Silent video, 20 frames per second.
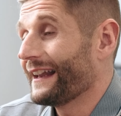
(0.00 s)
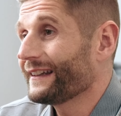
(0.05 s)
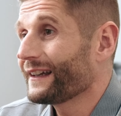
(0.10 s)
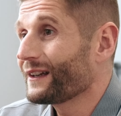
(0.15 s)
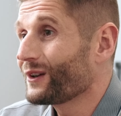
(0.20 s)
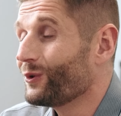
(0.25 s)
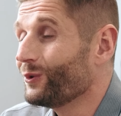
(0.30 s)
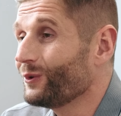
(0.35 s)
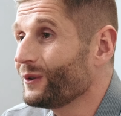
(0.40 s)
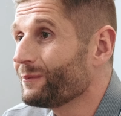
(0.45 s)

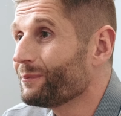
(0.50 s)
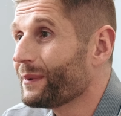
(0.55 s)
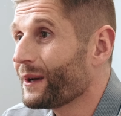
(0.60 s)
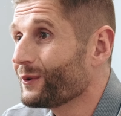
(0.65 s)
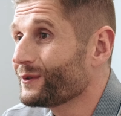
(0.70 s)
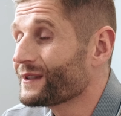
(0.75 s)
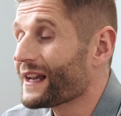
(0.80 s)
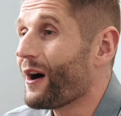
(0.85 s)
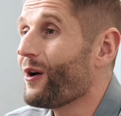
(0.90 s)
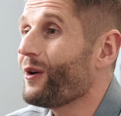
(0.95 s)
andere Kunden
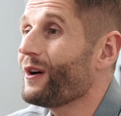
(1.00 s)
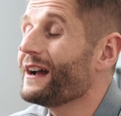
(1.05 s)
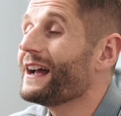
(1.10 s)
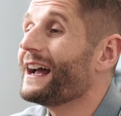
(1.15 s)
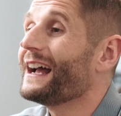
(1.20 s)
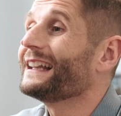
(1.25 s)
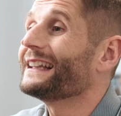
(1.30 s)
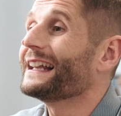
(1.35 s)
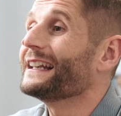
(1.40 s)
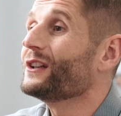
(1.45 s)
bei uns auch,
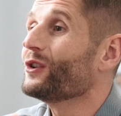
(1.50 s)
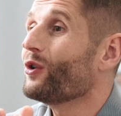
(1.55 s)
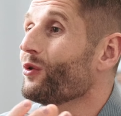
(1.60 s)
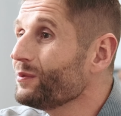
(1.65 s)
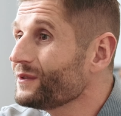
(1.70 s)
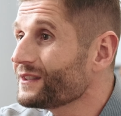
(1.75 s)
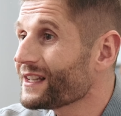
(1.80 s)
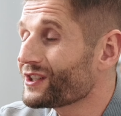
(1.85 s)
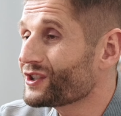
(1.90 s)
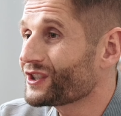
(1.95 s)
deinen
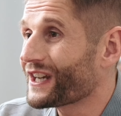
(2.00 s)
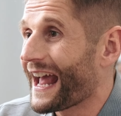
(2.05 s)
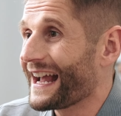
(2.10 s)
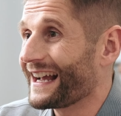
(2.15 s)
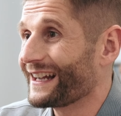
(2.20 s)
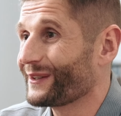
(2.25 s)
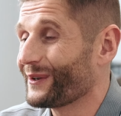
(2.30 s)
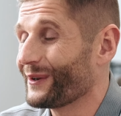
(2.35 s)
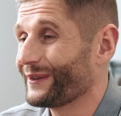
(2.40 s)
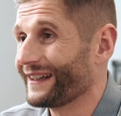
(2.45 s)
Umsatz
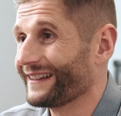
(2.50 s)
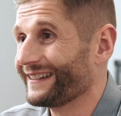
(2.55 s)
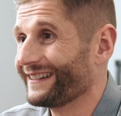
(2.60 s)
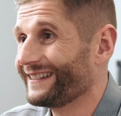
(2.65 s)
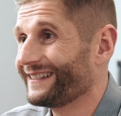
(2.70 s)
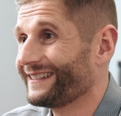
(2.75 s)
steigern können.